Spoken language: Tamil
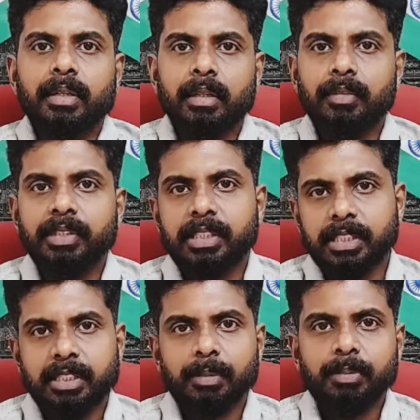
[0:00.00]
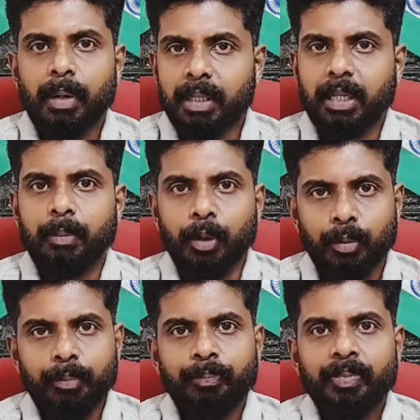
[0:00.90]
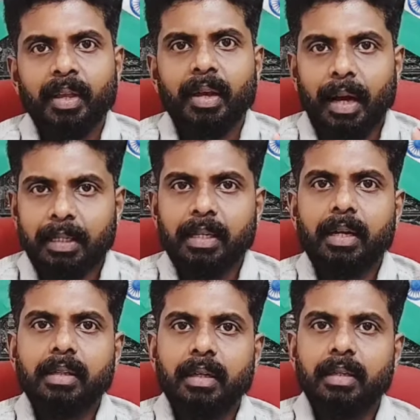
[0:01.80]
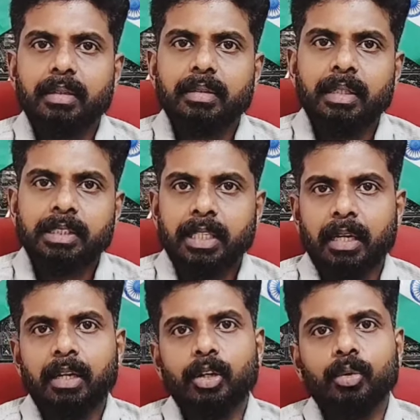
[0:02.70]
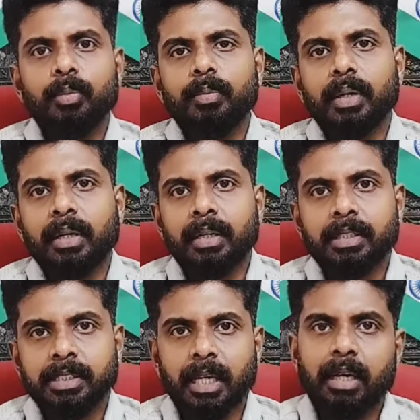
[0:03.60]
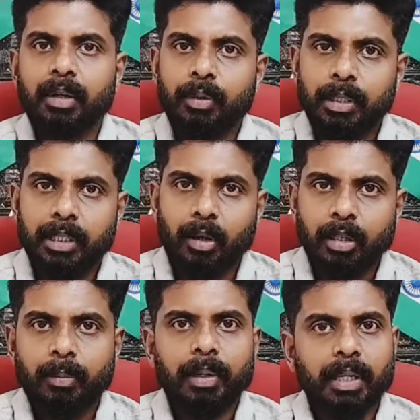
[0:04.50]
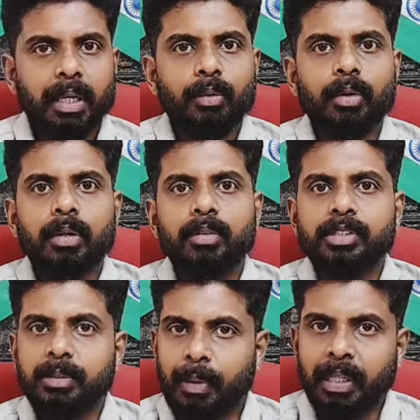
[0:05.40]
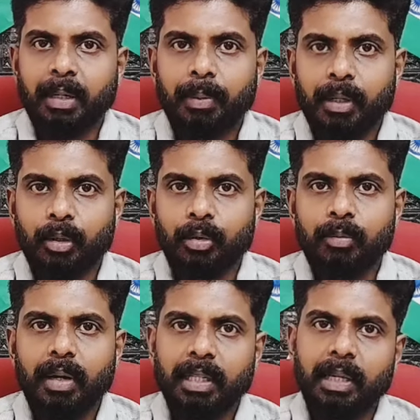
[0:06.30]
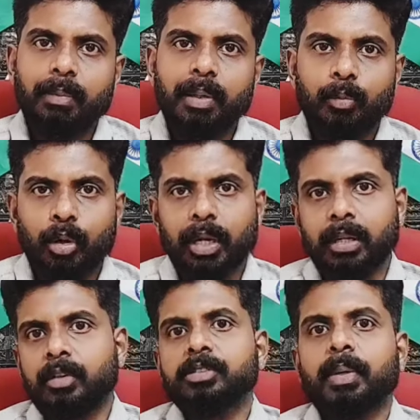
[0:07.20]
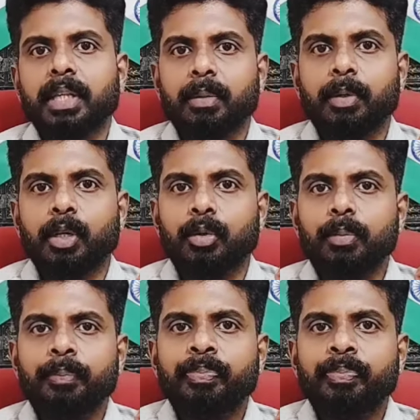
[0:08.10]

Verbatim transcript: நர்வஸ் சிஸ்டம்ஸ் பாதிக்கப்படும் அதனால தான் இந்த ஸ்கல்லுக்கும் அங்கே ஸ்கல்லில் வந்து ஆட்டோமேட்டிக்காக ஒரு நர்வ்ஸ் பாதிக்கப்பட்டிருக்கும் அதே மாதிரி மூளைக்கு நர்வ்ஸ் பாதிக்கப்பட்டிருக்கும்